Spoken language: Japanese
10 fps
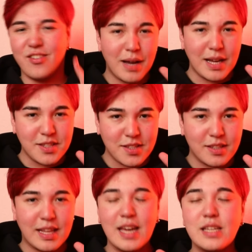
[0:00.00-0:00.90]
ま
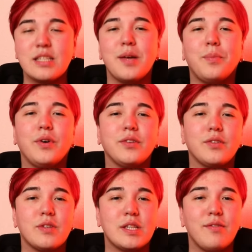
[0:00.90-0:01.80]
ず大事なポイント
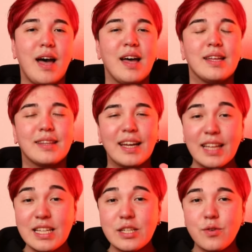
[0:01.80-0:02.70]
としては、
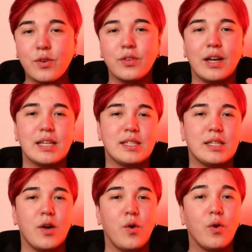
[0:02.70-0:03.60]
正しくこの発
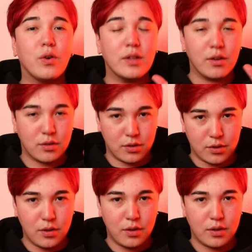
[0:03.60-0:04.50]
声を行うこ
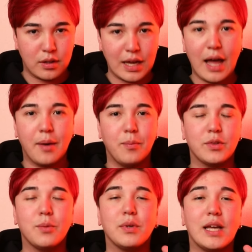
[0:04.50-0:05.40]
とが最
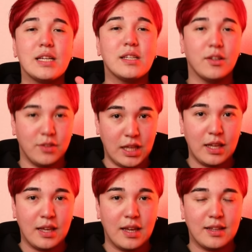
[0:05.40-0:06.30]
も大事なのね。
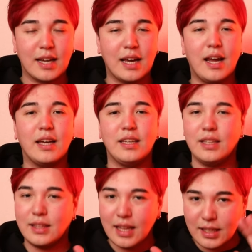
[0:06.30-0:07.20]
だから
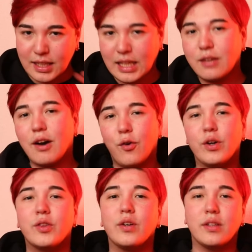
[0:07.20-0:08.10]
一旦キーは置
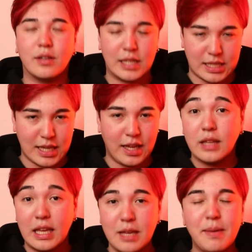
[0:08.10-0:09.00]
いといてください。
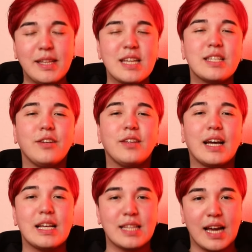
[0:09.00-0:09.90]
で、今出してる
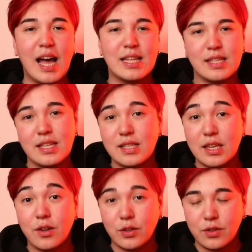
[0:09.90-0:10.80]
高さが全
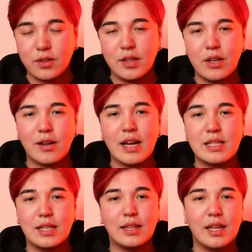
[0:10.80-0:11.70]
然余裕っていう感
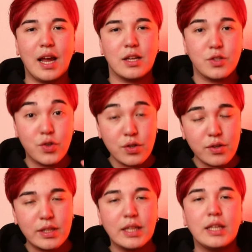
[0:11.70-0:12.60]
じだったら、徐々
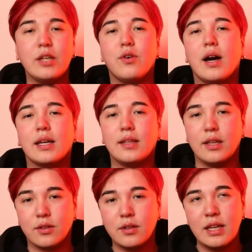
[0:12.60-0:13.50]
にキーを上げて
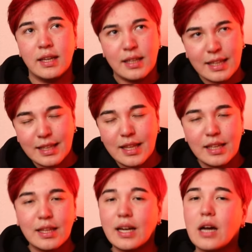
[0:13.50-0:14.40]
いく。いきな
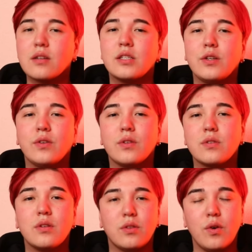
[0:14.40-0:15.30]
り高くしようと
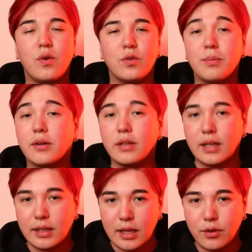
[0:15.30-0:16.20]
するとうまくい
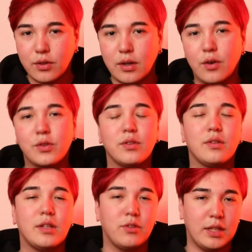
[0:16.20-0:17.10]
かないことがほとん
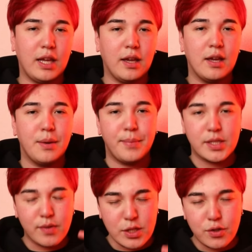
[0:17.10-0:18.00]
どなので、ま
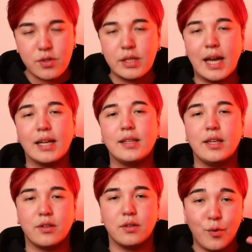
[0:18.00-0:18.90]
ずは徐々に上げて
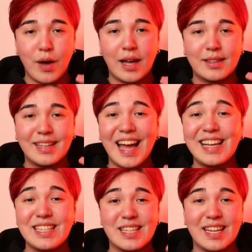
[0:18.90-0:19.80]
いく。
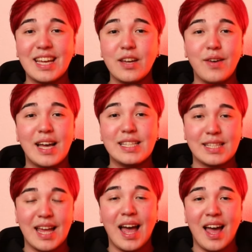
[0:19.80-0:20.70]
私は
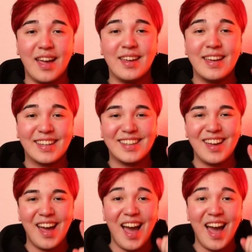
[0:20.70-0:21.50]
最強、